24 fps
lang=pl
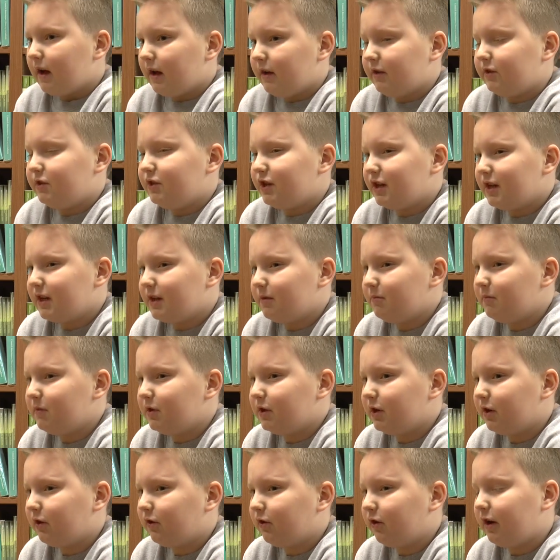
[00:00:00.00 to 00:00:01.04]
Andrzejki
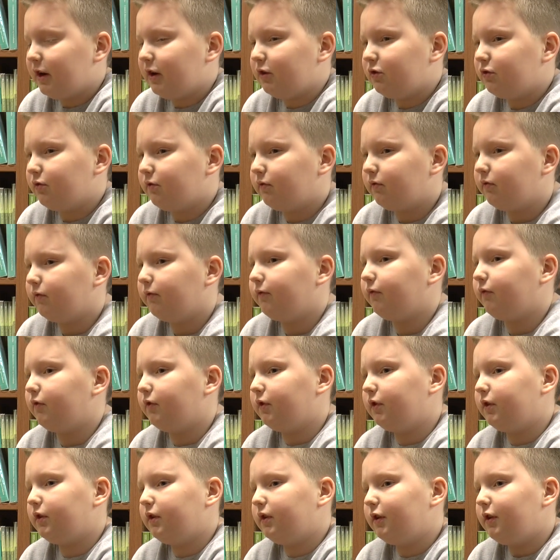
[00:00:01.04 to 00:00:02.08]
mi się kojarzą w,
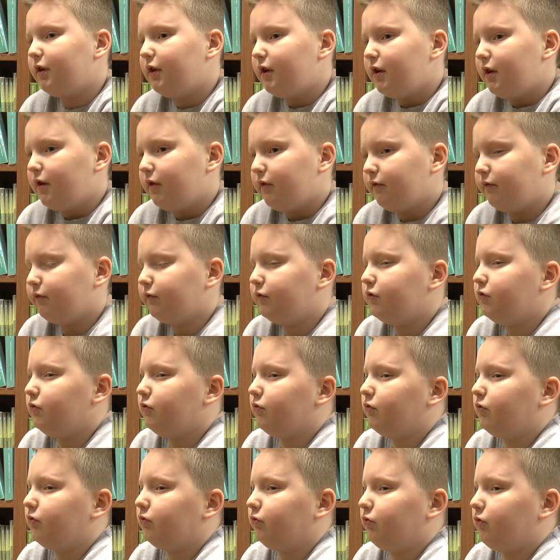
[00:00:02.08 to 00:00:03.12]
w
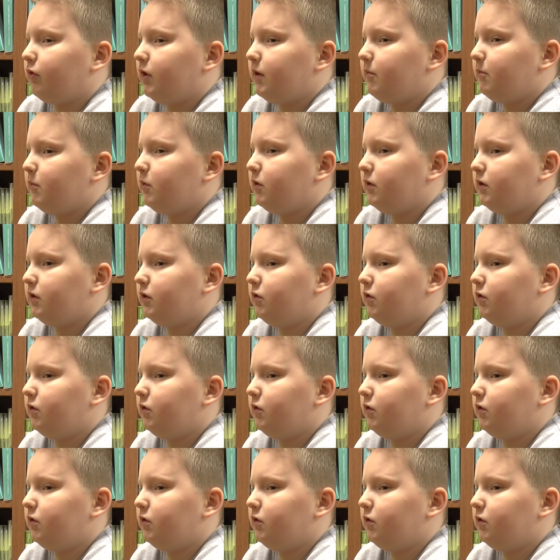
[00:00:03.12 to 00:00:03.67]
dniu, w którym